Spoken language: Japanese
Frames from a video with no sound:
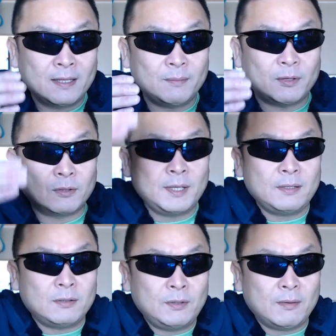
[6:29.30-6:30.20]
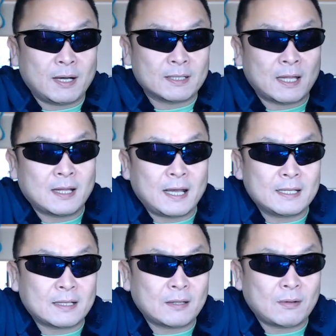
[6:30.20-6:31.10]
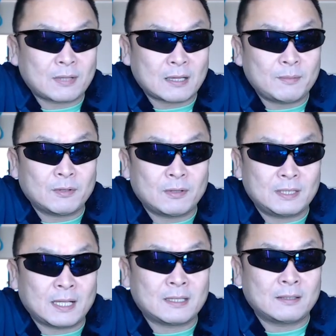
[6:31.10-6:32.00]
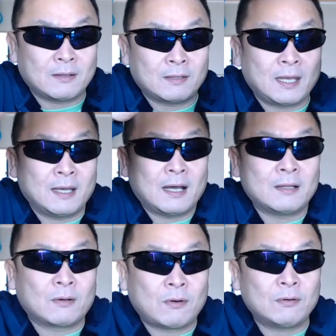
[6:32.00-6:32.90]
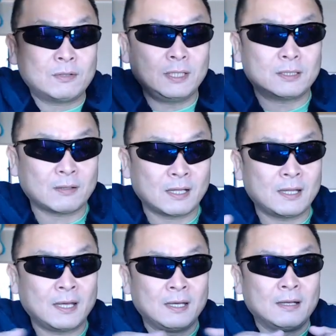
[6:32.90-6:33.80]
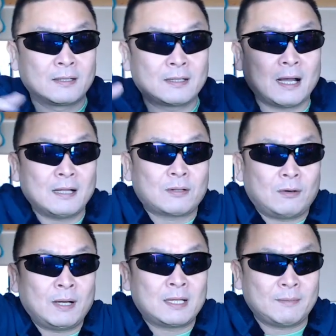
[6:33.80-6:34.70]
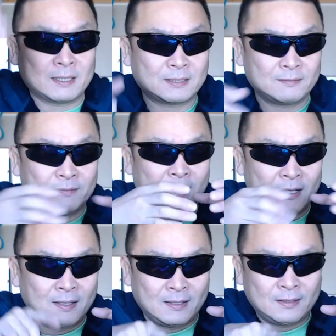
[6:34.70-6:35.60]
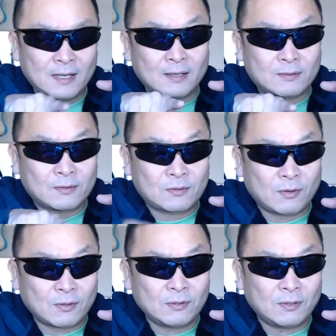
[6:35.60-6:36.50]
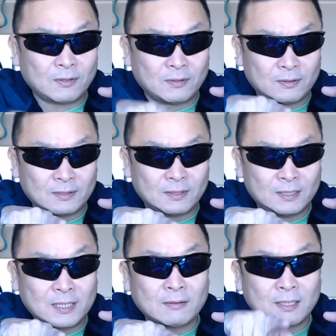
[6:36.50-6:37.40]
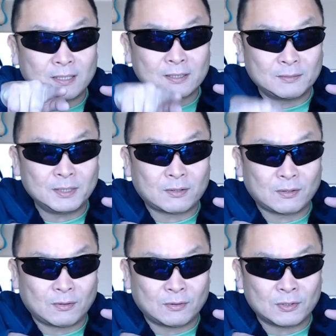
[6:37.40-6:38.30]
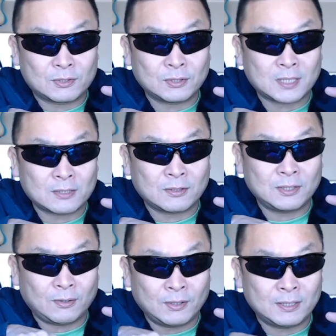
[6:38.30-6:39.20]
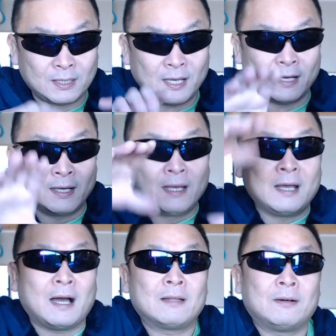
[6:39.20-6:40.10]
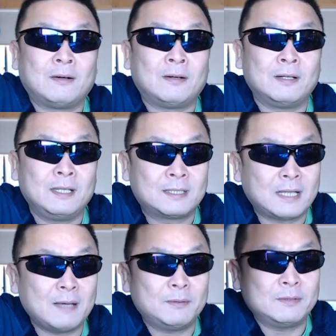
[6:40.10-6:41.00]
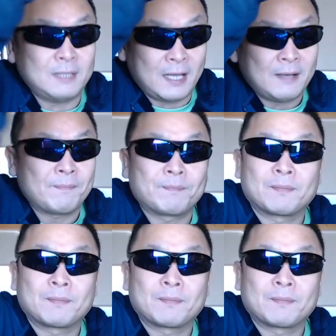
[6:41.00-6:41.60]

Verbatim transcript: でも上上は7階建ての建物になってるのであのコンクリートでねガーンと追われてます、ね、でここの比較的隅っこの方の駐車場に置いてあの1階分ね